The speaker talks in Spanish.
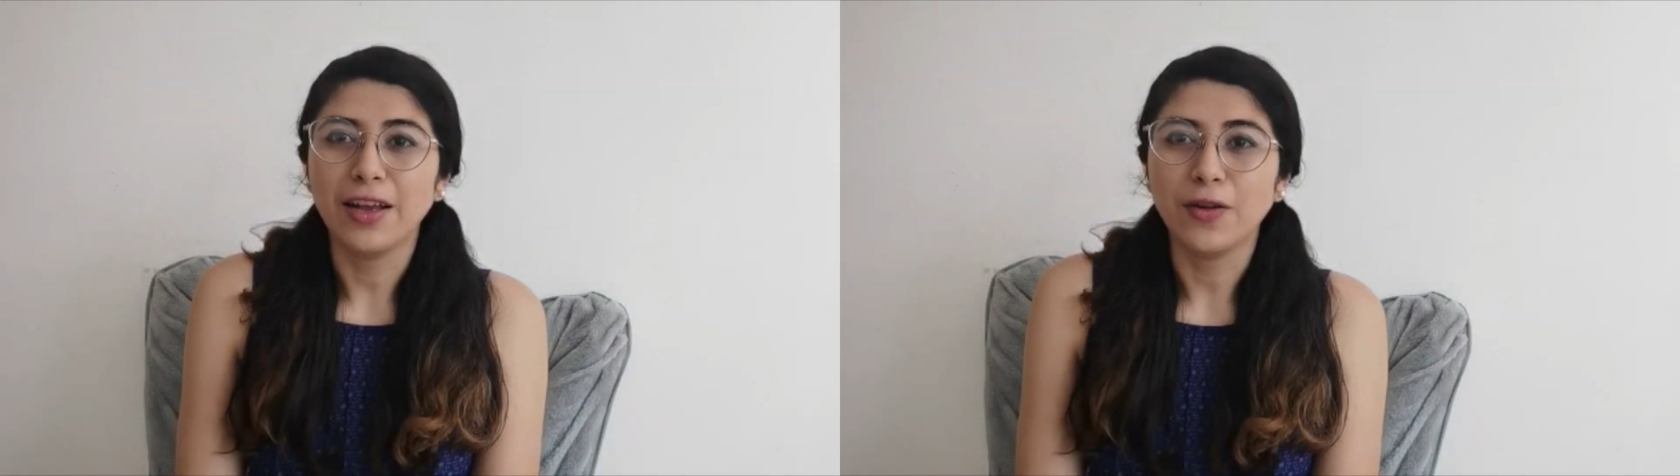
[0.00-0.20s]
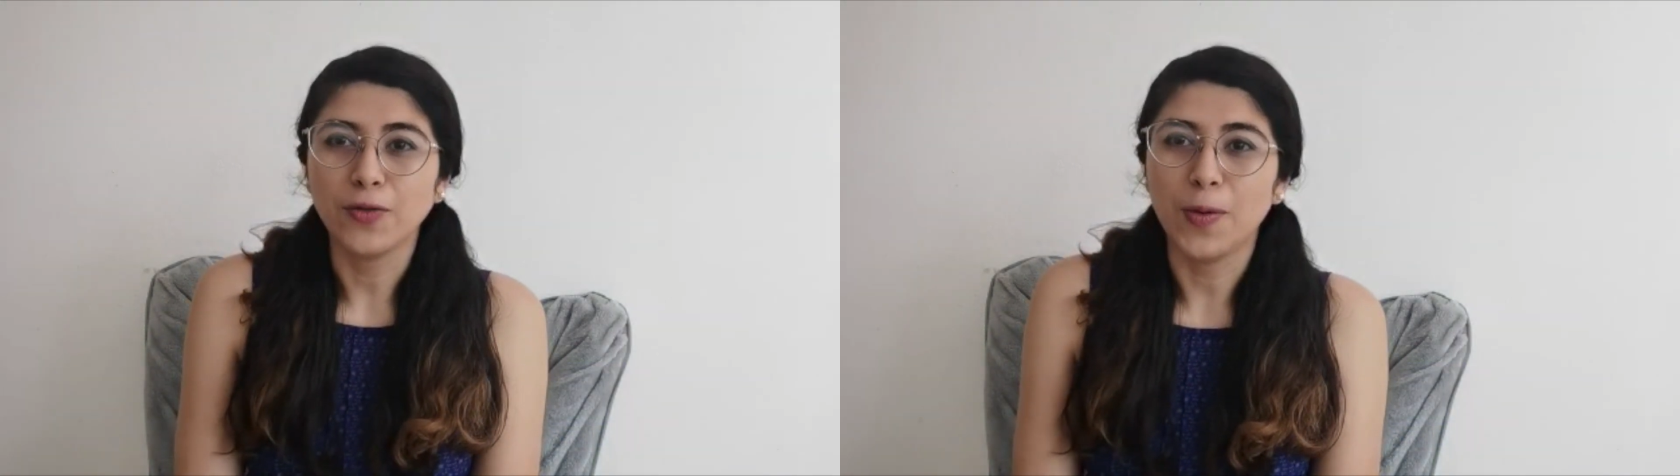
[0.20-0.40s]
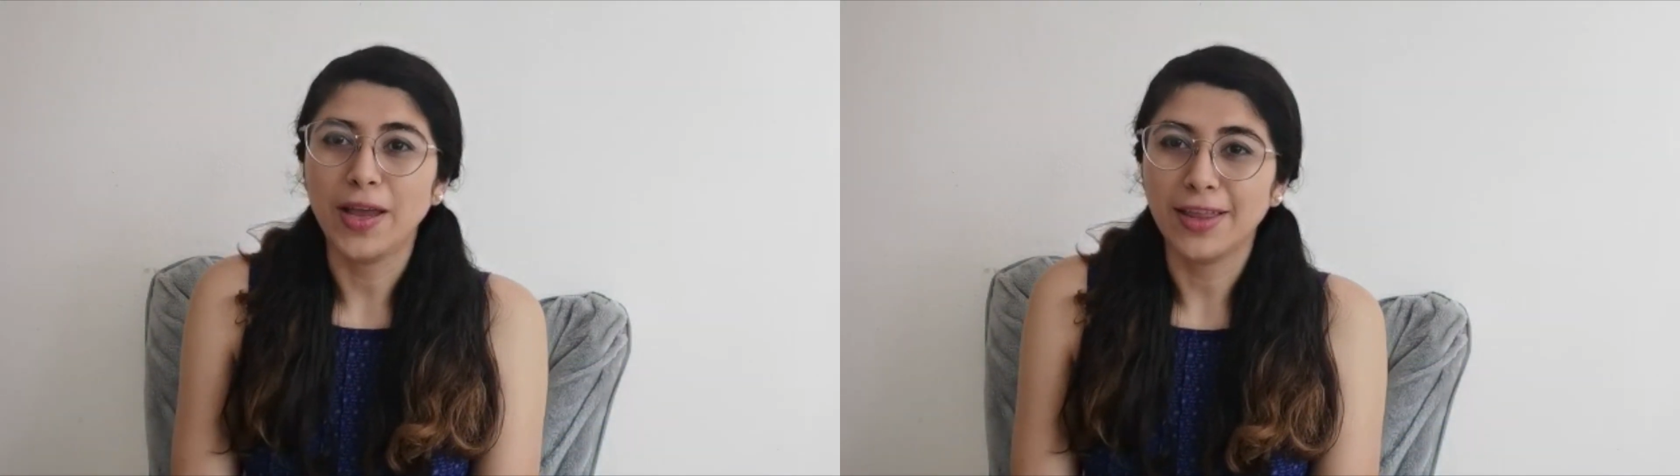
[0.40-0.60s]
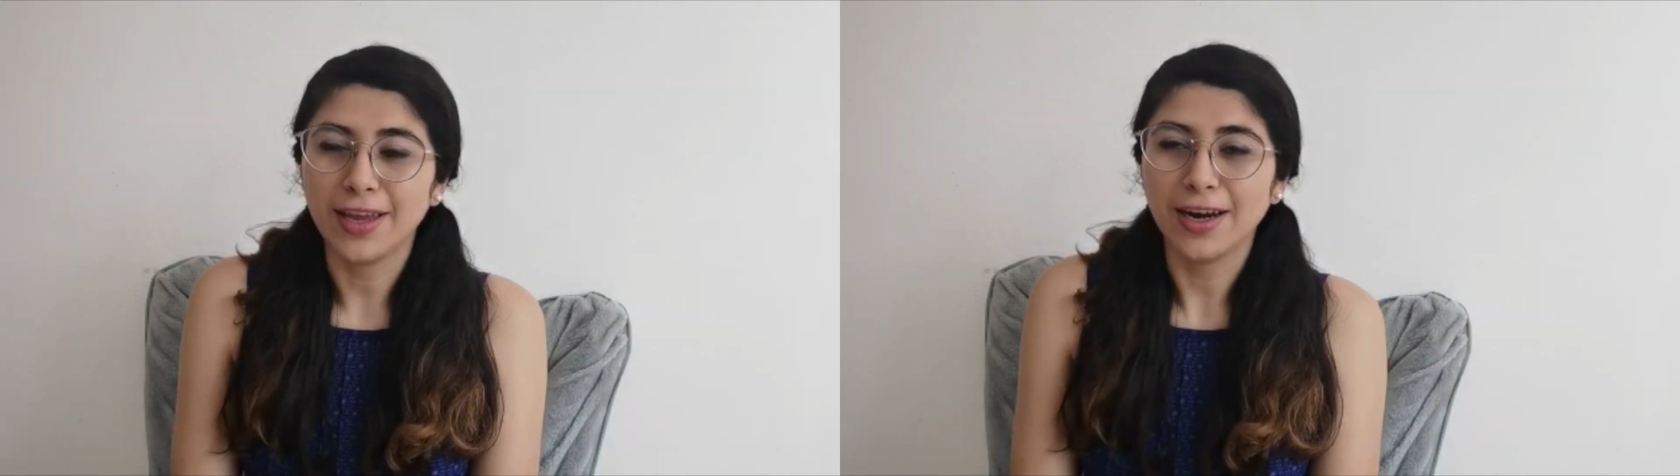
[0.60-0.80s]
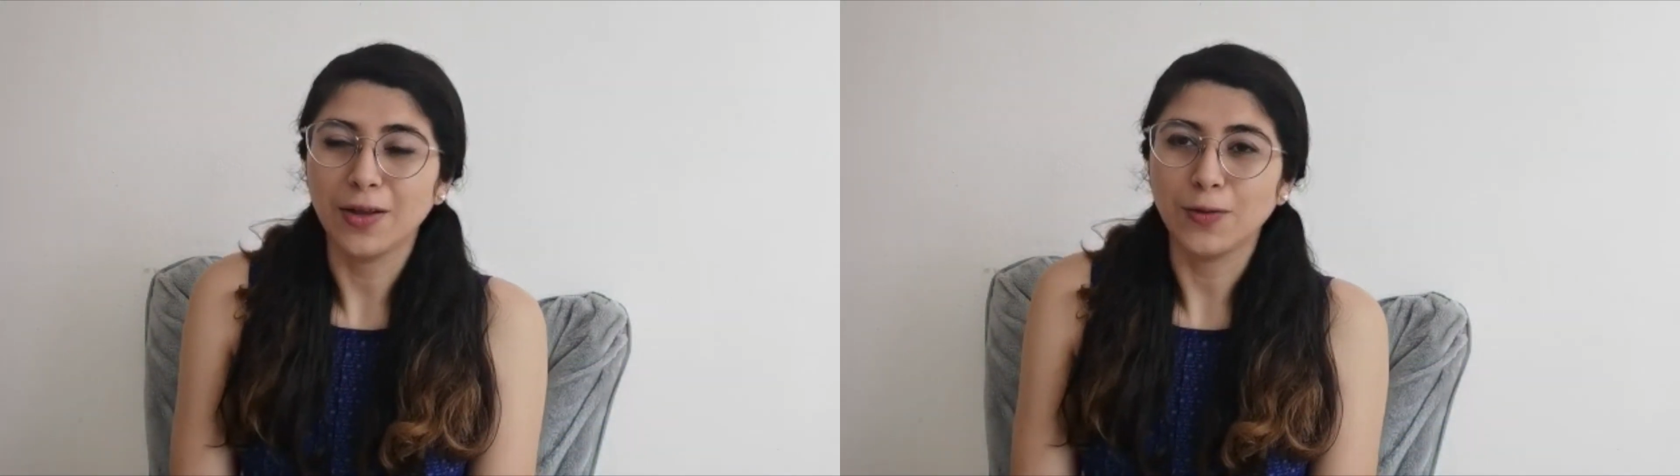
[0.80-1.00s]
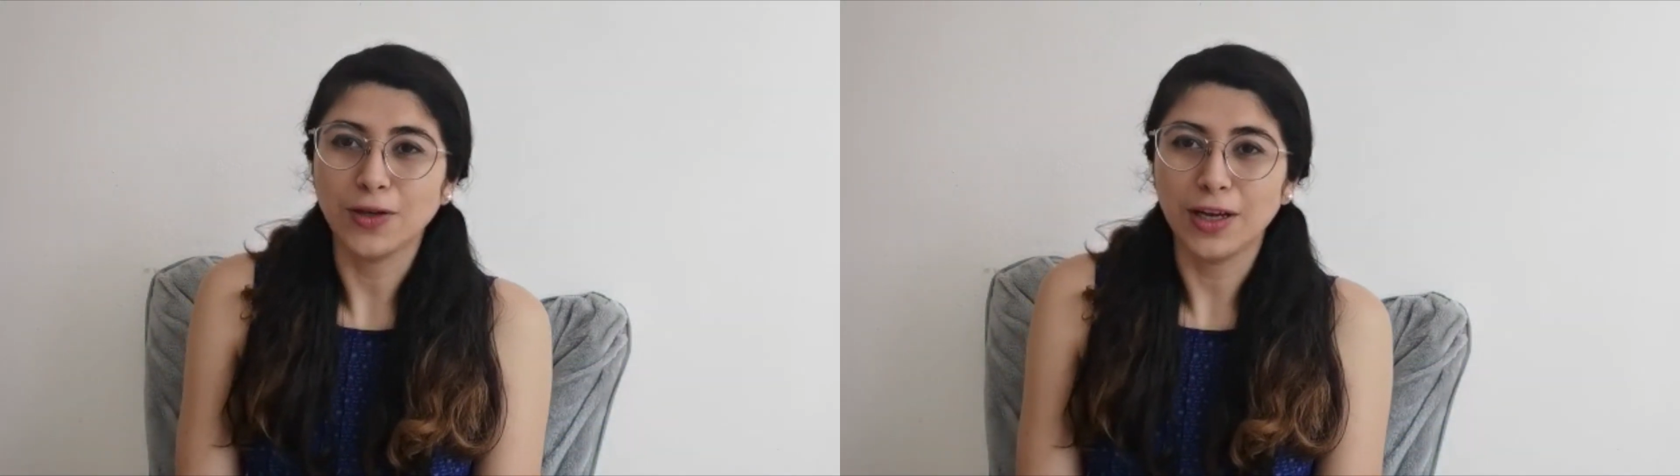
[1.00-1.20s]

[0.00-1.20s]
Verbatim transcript: y los 20 grados